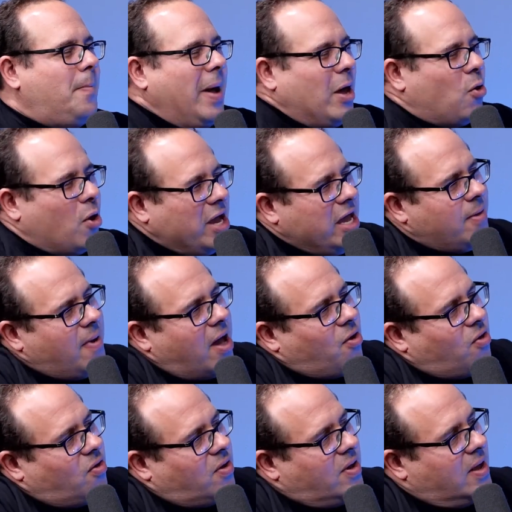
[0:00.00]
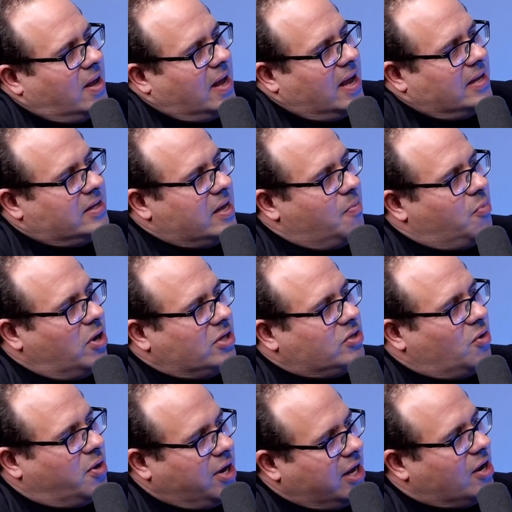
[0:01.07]
Pero Jíbaro de
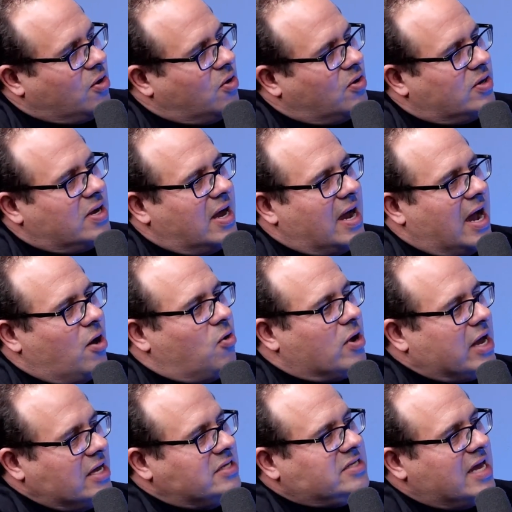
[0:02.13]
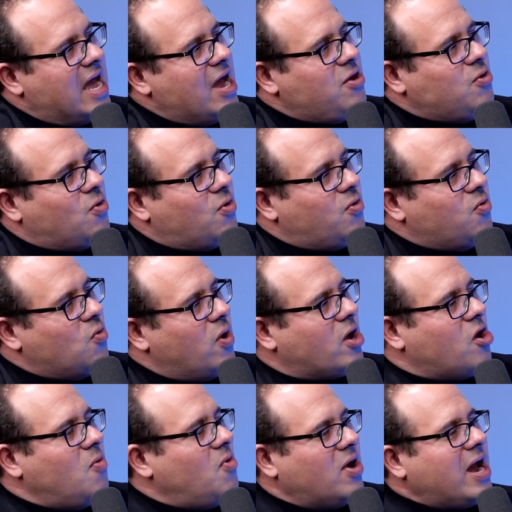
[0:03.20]
Puerto Rico a los 15 años no
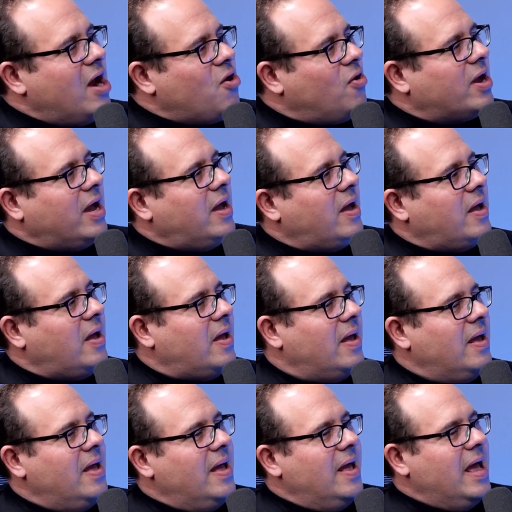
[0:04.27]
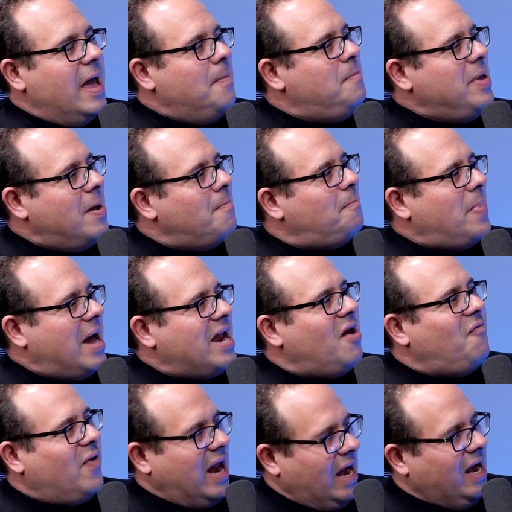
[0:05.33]
es como que algo que es bien
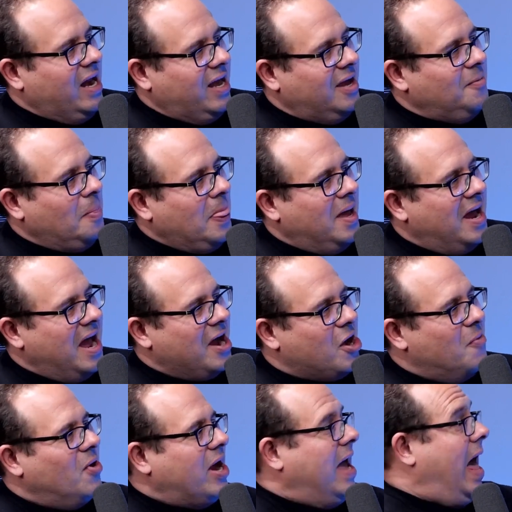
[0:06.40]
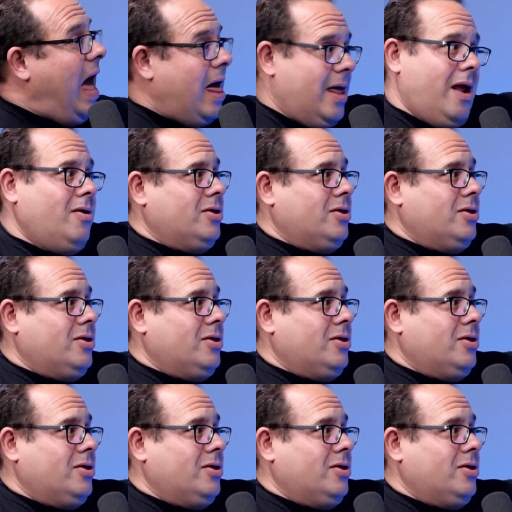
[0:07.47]
pana friendly. Pues mira. Es como que, ah,